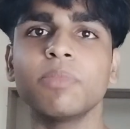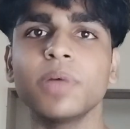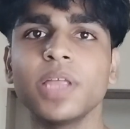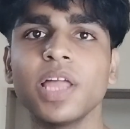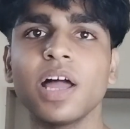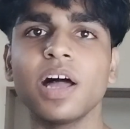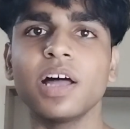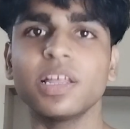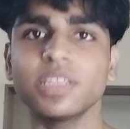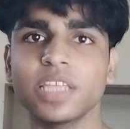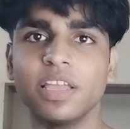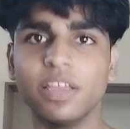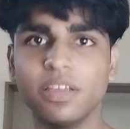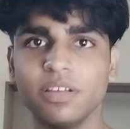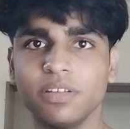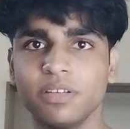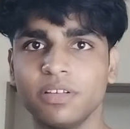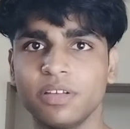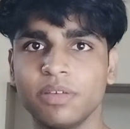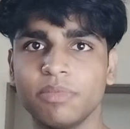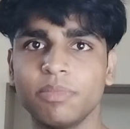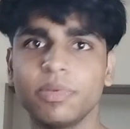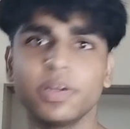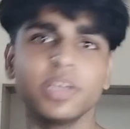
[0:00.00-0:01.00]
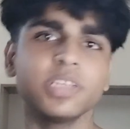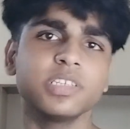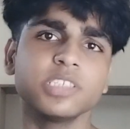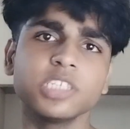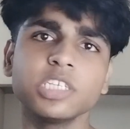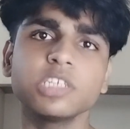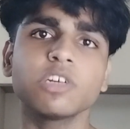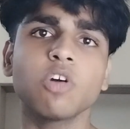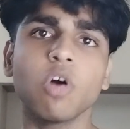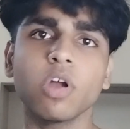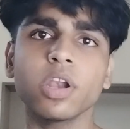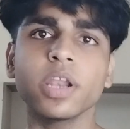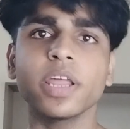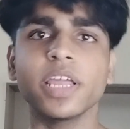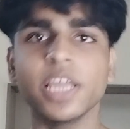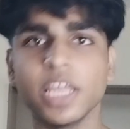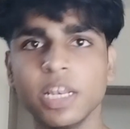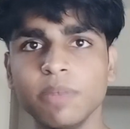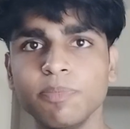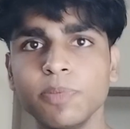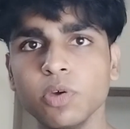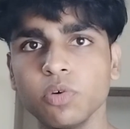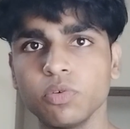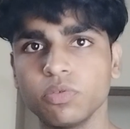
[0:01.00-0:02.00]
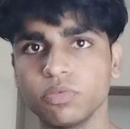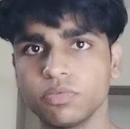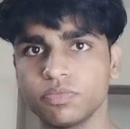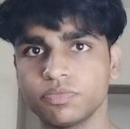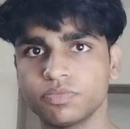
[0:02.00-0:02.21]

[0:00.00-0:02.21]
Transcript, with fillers: मजा आता है बट इज इट गोना हेल्प यू